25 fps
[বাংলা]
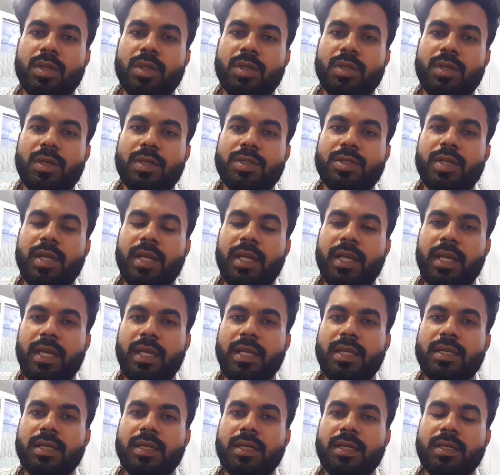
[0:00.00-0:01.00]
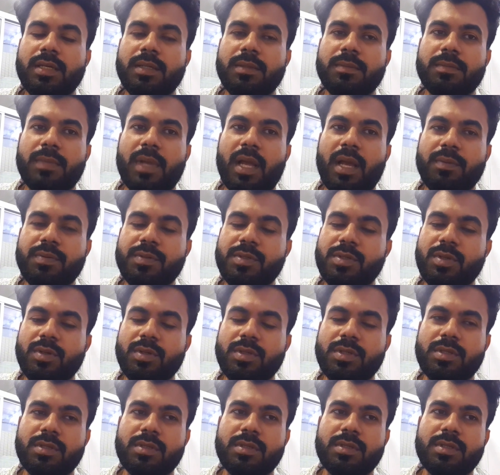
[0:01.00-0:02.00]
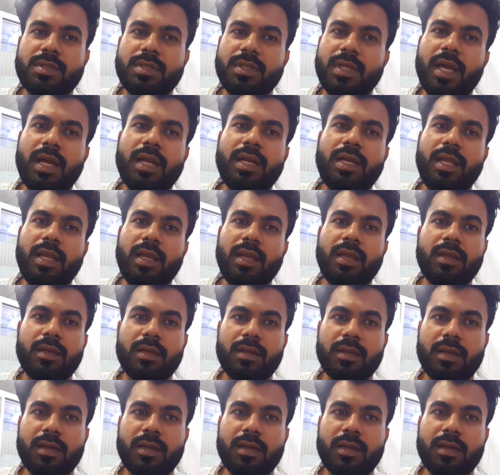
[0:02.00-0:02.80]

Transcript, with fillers: তো আসলে এটা আফসোস না ঠিক